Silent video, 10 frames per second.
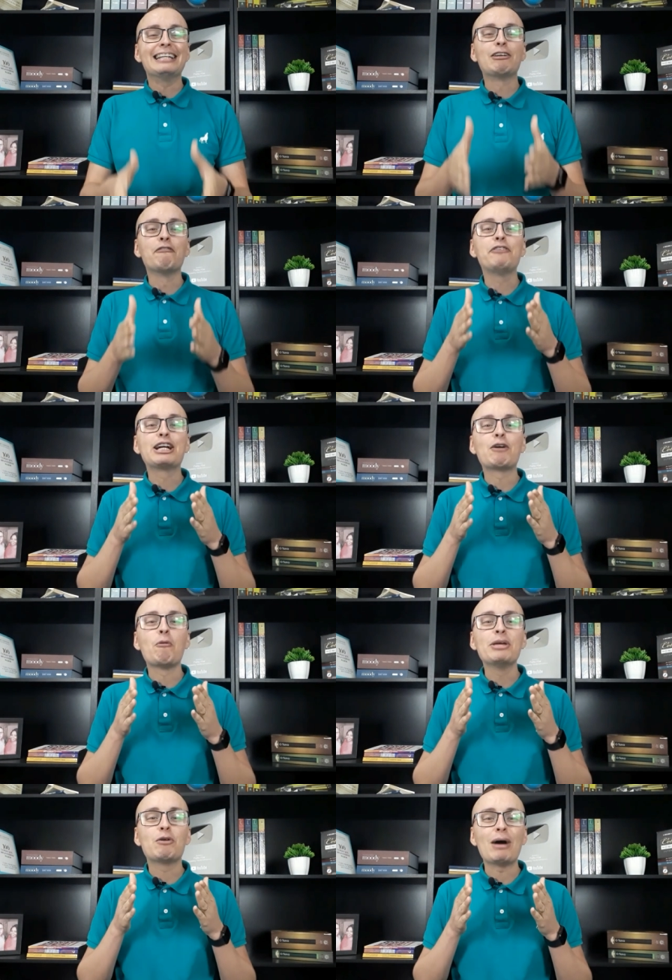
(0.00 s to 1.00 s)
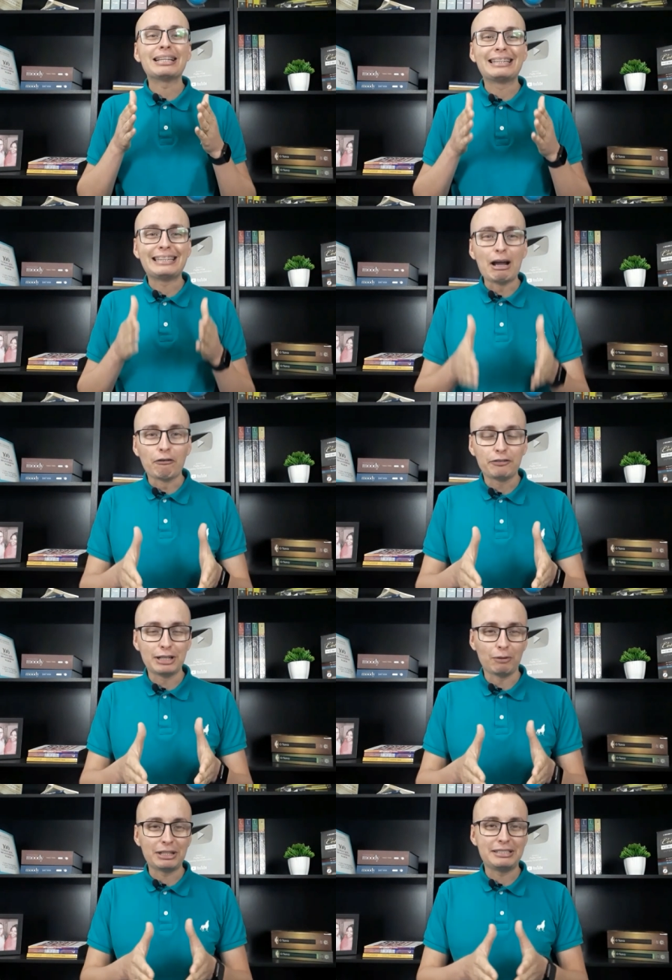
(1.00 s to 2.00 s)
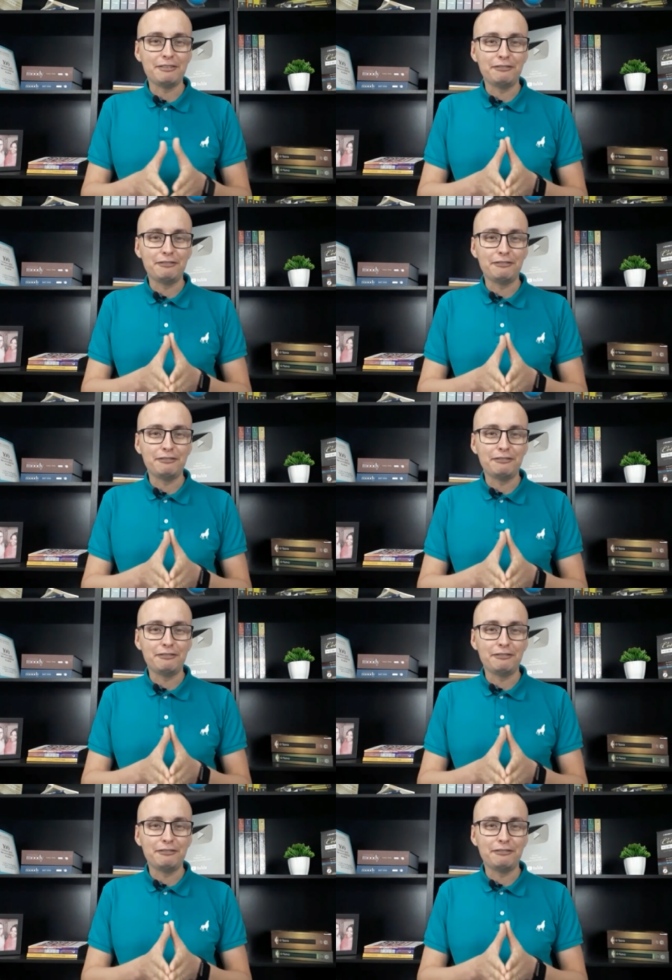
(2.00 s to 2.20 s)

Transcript: então fica comigo até o final desse